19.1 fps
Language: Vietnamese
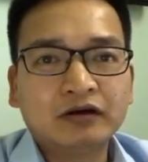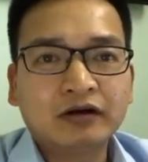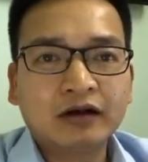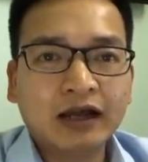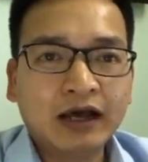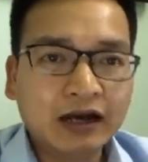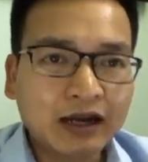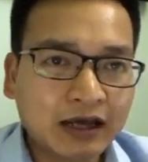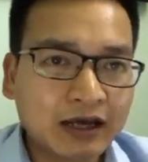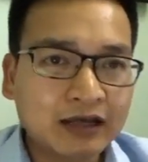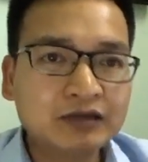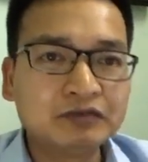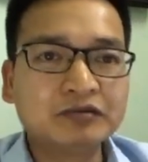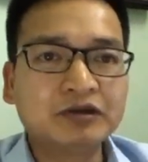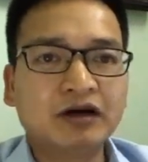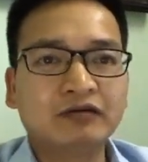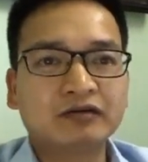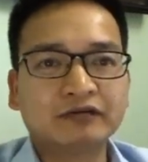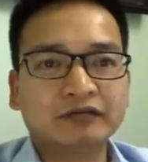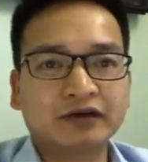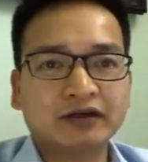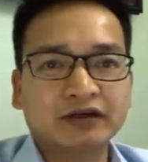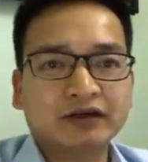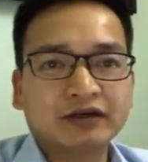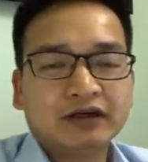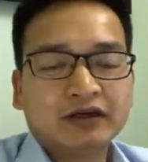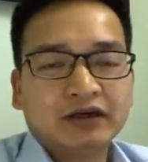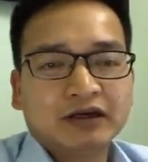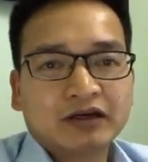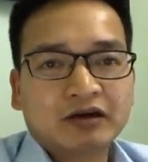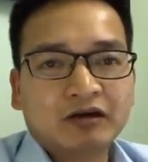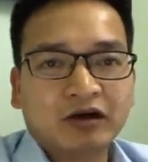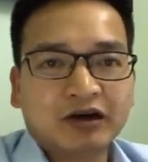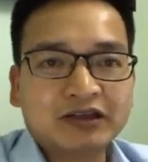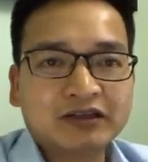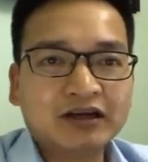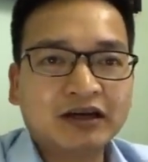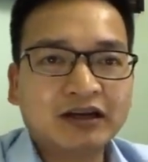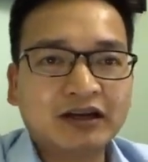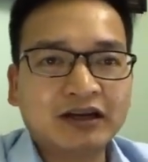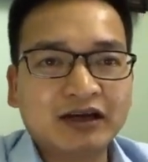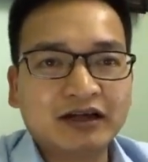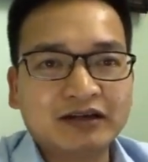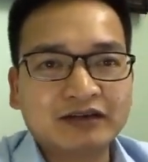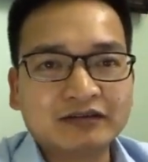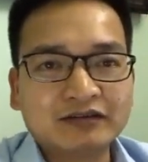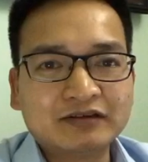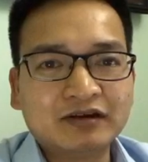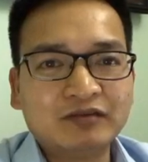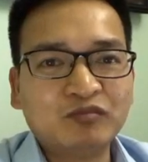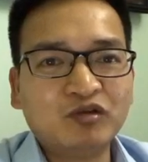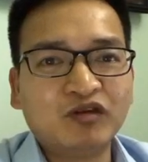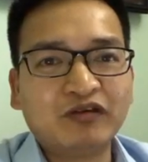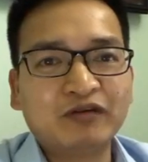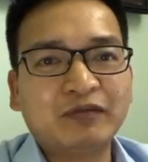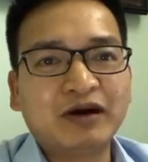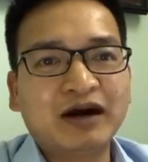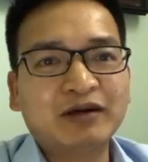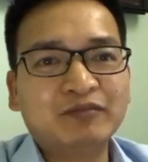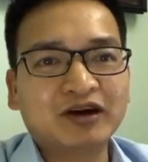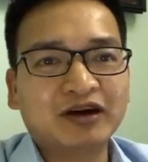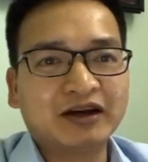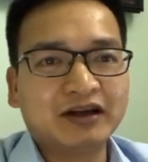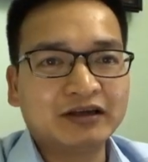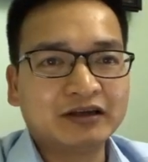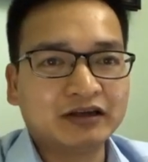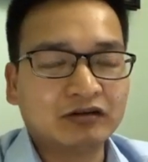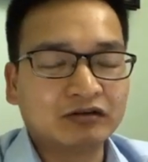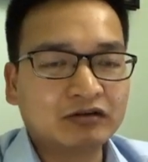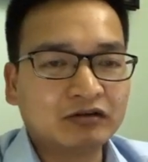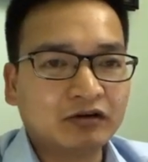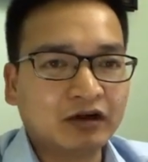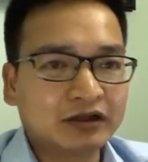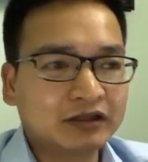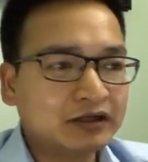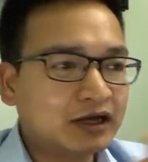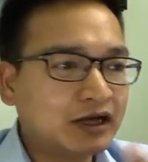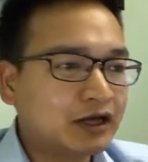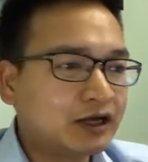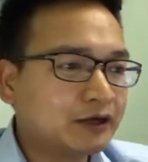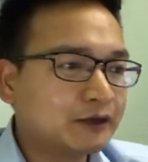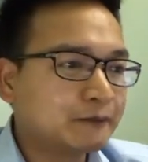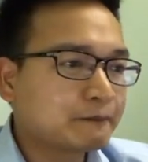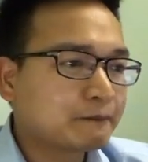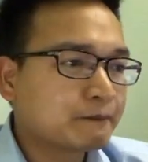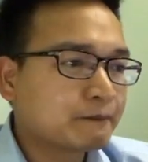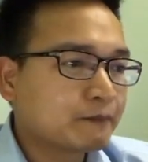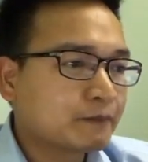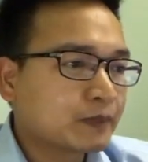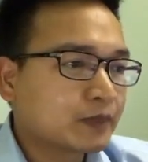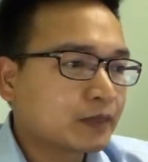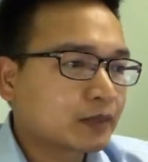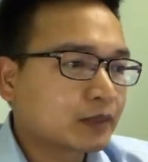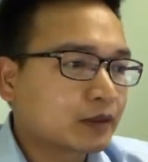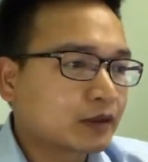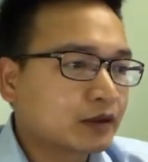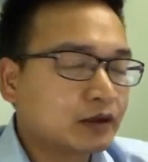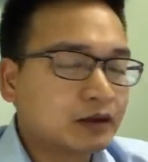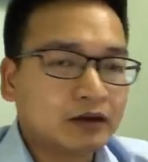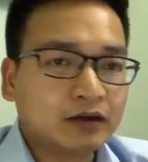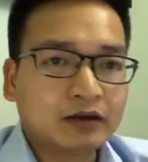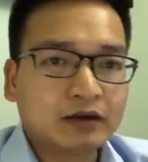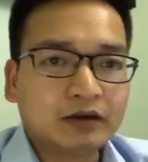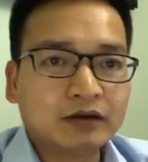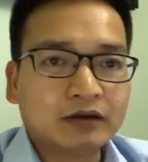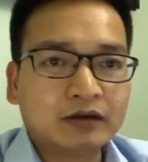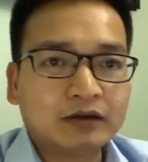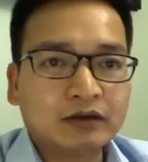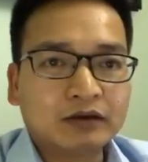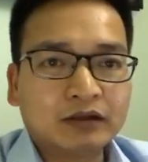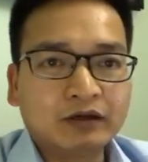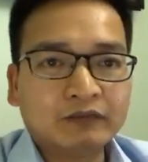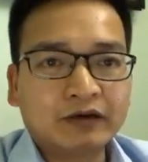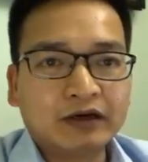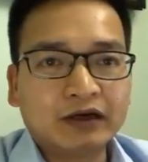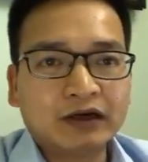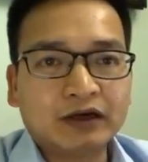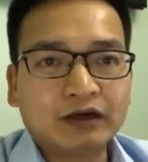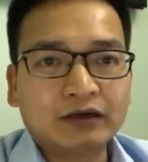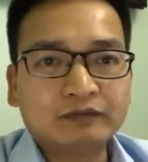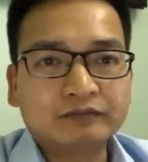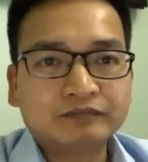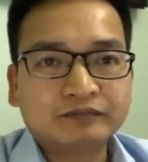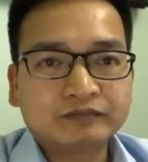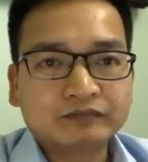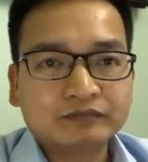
na ná giống nhau như vậy câu hỏi thứ nhất là giữa mua và bán mọi người đã hiểu câu hỏi thứ hai ờ, thế vậy là